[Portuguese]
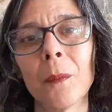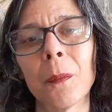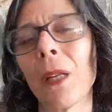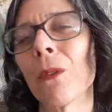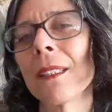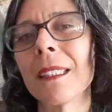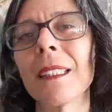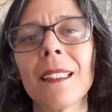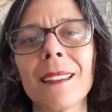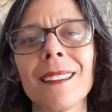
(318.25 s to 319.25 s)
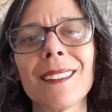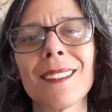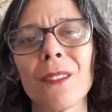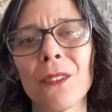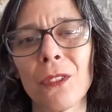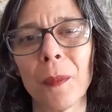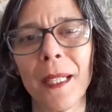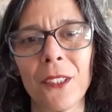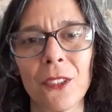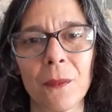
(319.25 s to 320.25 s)
para conseguir a atenção dos
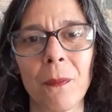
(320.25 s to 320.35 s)
pais.